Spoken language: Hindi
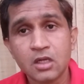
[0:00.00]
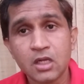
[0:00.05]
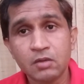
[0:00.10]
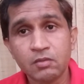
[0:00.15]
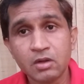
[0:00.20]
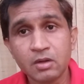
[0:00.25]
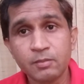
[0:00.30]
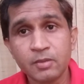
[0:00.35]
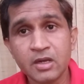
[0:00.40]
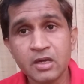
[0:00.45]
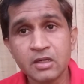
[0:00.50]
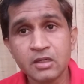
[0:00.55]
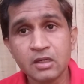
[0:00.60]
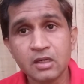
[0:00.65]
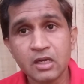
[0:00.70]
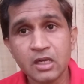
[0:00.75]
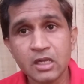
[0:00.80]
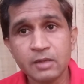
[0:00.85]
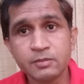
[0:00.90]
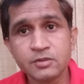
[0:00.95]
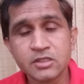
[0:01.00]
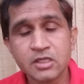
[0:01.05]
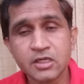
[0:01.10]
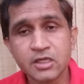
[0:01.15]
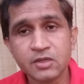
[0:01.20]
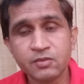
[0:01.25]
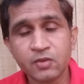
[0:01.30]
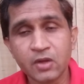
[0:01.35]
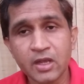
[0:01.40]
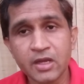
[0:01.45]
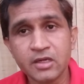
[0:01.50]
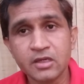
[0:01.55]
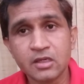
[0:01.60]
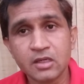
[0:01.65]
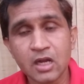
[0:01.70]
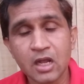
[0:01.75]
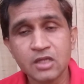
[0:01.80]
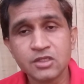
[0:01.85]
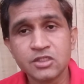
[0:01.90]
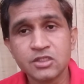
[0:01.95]
गवर्नमेंट लैब सर्टिफाइड
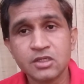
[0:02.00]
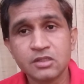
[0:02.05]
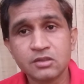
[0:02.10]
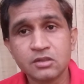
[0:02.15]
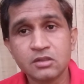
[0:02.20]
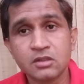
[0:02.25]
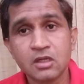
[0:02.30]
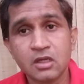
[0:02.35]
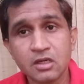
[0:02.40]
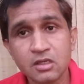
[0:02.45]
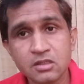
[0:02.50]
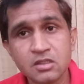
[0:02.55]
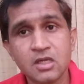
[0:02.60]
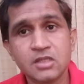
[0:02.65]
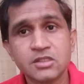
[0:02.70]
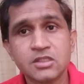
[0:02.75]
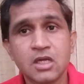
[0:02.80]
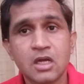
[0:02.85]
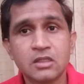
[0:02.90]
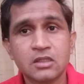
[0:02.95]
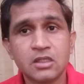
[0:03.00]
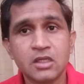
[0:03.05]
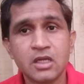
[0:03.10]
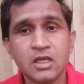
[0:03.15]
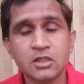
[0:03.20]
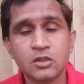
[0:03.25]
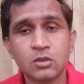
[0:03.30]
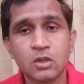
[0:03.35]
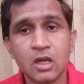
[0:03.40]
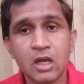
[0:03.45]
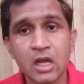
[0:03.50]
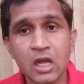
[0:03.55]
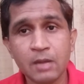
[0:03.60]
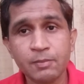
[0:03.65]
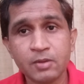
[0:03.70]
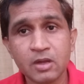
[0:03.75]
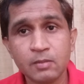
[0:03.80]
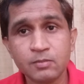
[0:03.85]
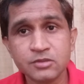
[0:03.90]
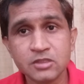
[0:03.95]
राशि रत्न खरीदना चाहते हैं तो
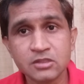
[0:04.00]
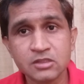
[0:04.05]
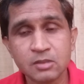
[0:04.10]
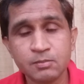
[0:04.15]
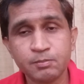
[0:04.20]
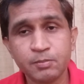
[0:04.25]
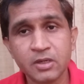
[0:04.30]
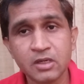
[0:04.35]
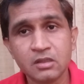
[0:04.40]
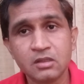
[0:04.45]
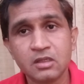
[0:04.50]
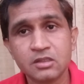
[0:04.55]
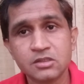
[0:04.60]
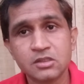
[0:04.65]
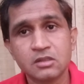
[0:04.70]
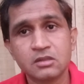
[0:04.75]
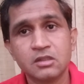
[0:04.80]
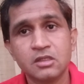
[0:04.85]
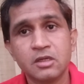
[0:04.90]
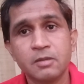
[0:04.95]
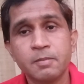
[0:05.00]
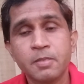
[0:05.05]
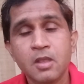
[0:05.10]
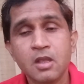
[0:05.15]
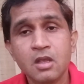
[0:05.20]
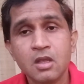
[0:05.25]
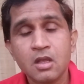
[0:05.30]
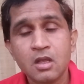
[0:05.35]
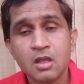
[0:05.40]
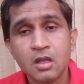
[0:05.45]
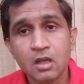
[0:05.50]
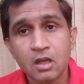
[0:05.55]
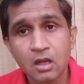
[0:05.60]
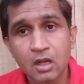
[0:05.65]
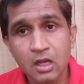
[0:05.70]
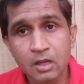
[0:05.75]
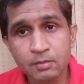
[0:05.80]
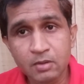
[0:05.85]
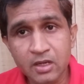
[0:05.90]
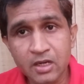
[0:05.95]
आप हमसे संपर्क कर सकते हैं
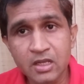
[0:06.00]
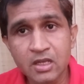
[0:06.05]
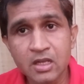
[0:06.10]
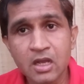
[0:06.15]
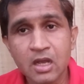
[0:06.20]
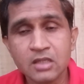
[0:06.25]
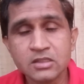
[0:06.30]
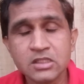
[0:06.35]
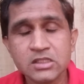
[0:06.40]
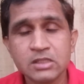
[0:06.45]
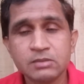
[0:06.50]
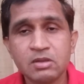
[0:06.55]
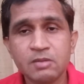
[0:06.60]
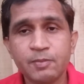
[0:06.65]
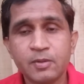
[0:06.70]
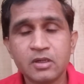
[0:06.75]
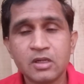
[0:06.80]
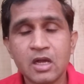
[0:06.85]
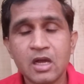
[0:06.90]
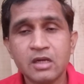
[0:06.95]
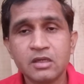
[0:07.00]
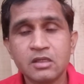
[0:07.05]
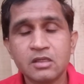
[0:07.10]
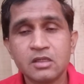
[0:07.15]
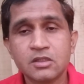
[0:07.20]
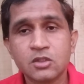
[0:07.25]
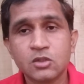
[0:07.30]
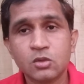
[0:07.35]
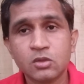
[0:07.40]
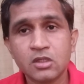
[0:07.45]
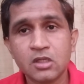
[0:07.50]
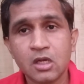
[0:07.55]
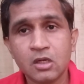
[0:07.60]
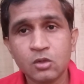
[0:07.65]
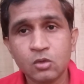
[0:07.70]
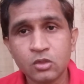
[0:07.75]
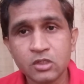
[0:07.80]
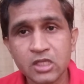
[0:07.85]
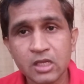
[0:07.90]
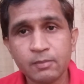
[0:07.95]
हमारे यहाँ से सभी प्रकार के रत्नों की
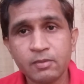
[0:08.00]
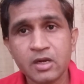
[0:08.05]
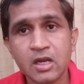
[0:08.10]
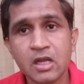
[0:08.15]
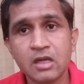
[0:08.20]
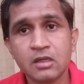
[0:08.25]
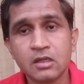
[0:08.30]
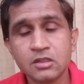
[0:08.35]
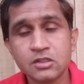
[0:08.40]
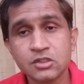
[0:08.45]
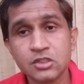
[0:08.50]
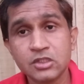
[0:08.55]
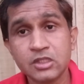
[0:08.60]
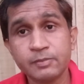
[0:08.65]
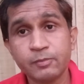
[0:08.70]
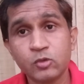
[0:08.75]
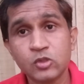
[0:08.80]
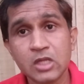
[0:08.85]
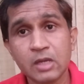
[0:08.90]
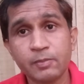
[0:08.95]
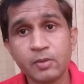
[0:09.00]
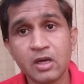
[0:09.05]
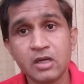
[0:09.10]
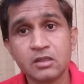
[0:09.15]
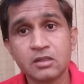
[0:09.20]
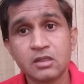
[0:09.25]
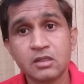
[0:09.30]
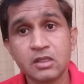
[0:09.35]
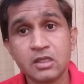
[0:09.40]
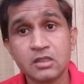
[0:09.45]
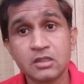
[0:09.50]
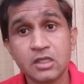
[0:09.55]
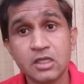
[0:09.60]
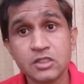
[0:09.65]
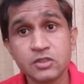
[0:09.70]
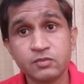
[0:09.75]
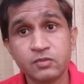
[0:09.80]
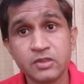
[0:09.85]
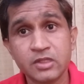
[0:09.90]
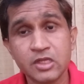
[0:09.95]
अंगूठियाँ बनाकर सिद्ध पूजा पाठ करके
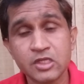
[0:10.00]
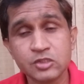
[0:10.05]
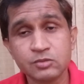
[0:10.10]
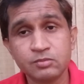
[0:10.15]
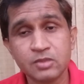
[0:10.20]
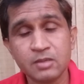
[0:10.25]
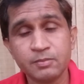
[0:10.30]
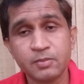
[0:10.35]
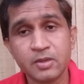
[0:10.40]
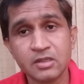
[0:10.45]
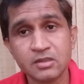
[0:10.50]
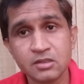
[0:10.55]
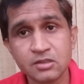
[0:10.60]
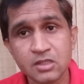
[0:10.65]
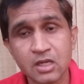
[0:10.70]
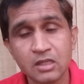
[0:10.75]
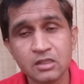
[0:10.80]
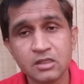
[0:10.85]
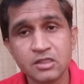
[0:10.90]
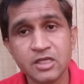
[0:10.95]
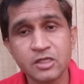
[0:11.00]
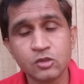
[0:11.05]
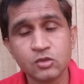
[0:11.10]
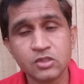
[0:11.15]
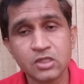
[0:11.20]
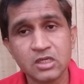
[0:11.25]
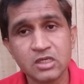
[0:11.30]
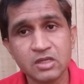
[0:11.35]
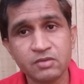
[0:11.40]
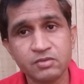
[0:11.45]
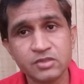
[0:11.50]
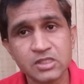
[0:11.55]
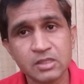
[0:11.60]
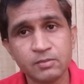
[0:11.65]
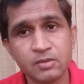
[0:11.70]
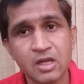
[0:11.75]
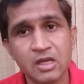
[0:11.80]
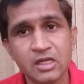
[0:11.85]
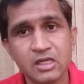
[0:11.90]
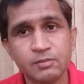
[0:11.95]
देश विदेश में भेजी जाती है तो चलिए विषय
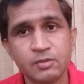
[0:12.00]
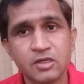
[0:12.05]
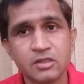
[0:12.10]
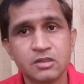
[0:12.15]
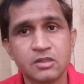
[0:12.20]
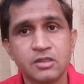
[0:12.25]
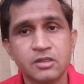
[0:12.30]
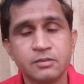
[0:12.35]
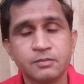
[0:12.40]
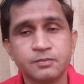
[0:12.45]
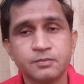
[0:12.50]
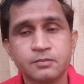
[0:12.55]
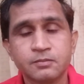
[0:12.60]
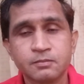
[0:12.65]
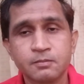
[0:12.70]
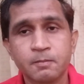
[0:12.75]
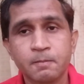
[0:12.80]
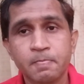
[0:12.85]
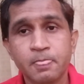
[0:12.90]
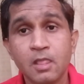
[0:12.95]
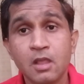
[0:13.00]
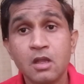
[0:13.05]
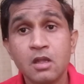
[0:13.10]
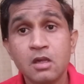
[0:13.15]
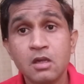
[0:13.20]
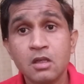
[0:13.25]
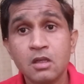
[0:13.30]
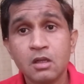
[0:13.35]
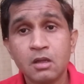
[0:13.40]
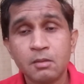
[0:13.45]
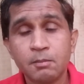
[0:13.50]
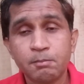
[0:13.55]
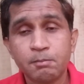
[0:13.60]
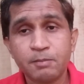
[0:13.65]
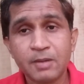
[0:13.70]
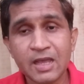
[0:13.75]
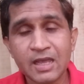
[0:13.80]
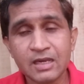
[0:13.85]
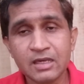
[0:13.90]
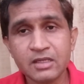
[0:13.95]
में आगे बढ़ते
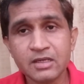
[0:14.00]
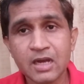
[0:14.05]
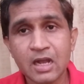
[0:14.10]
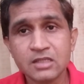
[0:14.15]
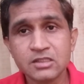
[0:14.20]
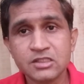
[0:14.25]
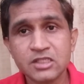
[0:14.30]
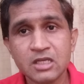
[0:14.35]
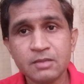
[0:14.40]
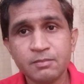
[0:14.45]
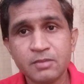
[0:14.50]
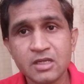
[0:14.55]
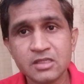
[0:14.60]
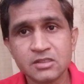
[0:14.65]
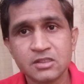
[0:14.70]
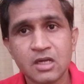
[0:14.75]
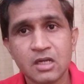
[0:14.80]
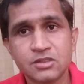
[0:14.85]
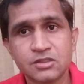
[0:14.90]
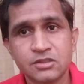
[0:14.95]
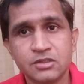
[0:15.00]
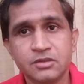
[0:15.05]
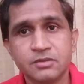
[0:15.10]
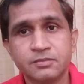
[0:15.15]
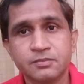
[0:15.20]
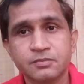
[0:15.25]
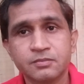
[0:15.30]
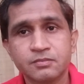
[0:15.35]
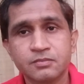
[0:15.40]
हैं पहली राशि है मेष राशि